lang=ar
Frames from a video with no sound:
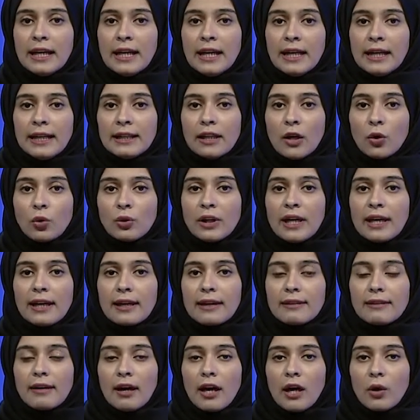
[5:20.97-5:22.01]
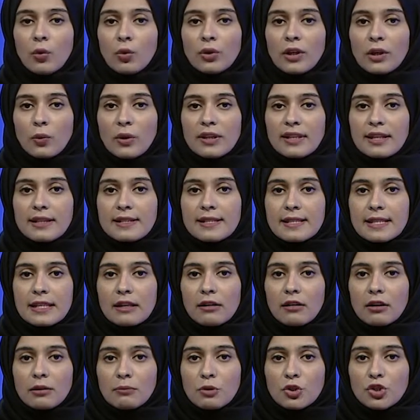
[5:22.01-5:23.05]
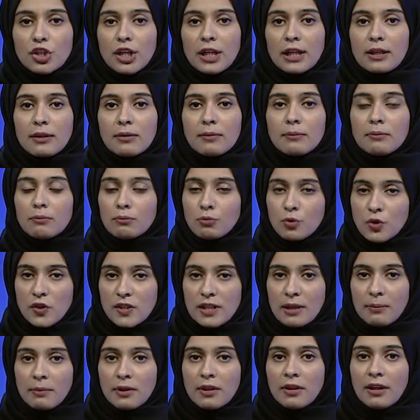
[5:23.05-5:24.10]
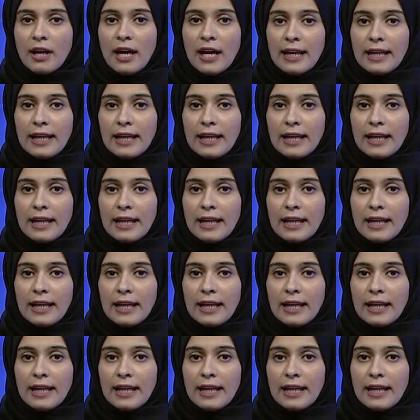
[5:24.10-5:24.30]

إن هناك تعاونا وتنسيقا بشكل مستمر